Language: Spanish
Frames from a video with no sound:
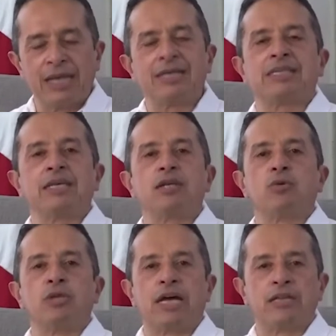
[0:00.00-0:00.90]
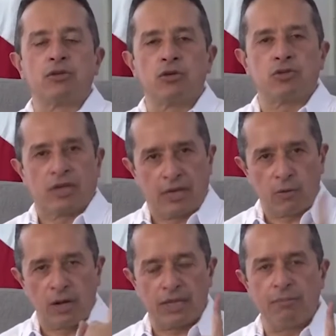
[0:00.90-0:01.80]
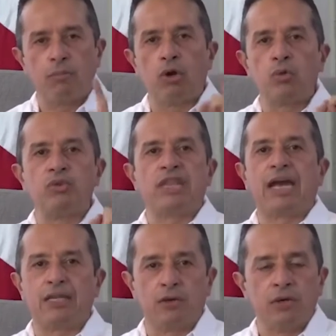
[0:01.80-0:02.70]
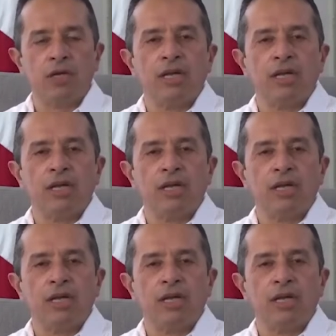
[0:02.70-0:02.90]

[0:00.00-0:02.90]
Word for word: Hay que seguir cuidándonos, recuerden, voluntario